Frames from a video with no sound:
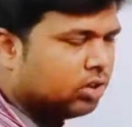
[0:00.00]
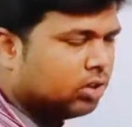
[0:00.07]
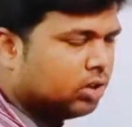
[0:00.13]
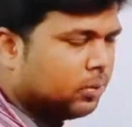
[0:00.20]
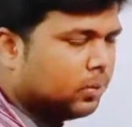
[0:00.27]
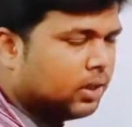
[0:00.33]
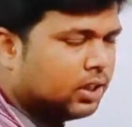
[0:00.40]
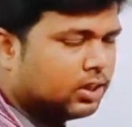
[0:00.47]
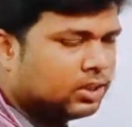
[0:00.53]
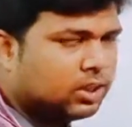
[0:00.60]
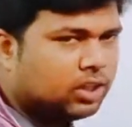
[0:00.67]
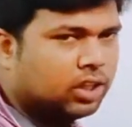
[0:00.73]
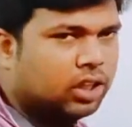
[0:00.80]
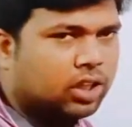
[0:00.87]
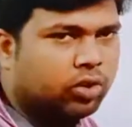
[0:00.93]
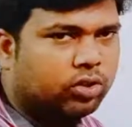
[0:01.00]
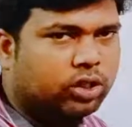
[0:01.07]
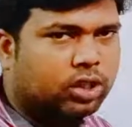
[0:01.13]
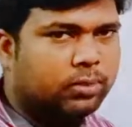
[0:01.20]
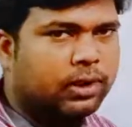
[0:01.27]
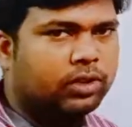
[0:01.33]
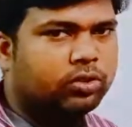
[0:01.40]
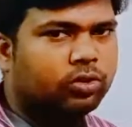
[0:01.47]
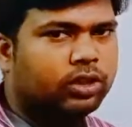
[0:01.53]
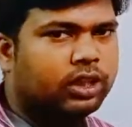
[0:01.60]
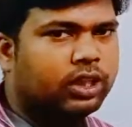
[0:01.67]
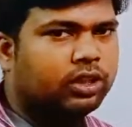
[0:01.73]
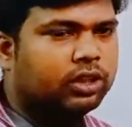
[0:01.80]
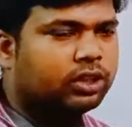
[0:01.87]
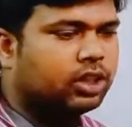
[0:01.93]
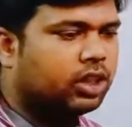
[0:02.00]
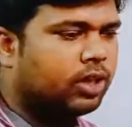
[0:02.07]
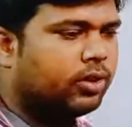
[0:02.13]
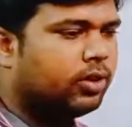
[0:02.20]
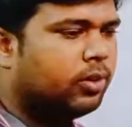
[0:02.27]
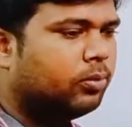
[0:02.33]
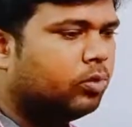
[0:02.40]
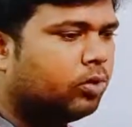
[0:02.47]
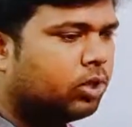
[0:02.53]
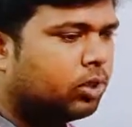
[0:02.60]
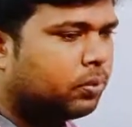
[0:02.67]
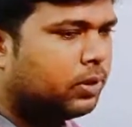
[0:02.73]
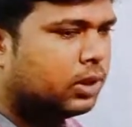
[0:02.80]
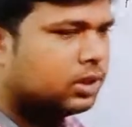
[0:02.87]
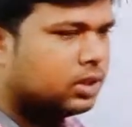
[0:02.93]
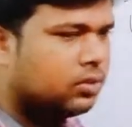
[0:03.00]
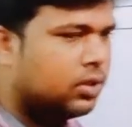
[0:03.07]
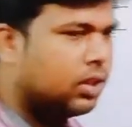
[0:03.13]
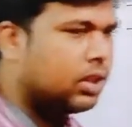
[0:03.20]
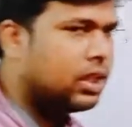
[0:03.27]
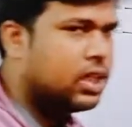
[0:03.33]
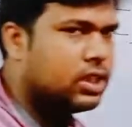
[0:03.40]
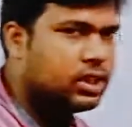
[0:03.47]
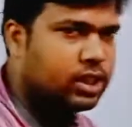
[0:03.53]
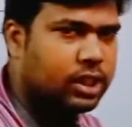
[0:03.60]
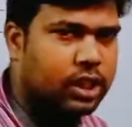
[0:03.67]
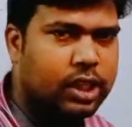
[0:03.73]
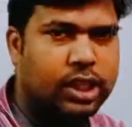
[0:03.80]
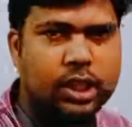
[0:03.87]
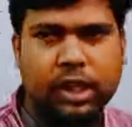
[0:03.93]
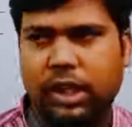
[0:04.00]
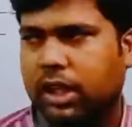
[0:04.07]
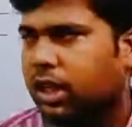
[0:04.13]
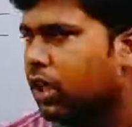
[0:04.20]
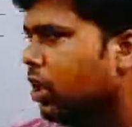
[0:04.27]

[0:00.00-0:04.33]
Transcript: रिपीटेशन अलाउड की बात होने रही जिसका क्या हम लोग रिपीटेशन वाला केस ही लेंगे